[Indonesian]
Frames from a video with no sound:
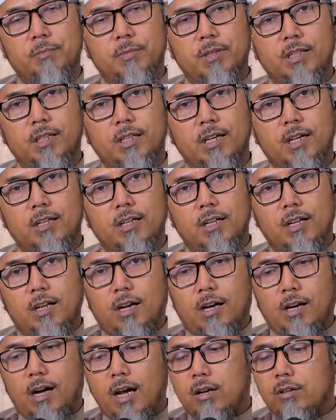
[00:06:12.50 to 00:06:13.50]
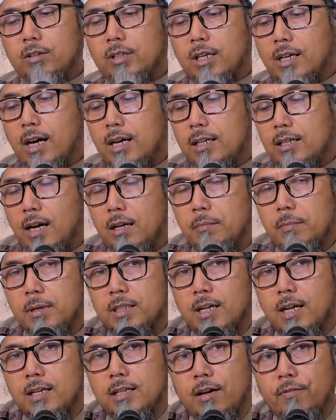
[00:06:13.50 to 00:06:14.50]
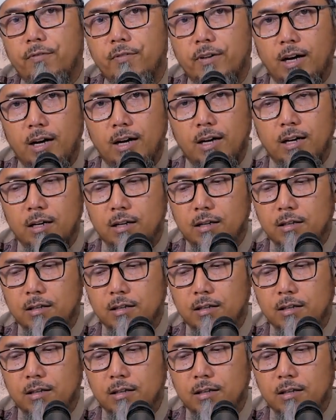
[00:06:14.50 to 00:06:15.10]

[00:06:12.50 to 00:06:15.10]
Demikian. Kalau terkait dengan masalah nafkah,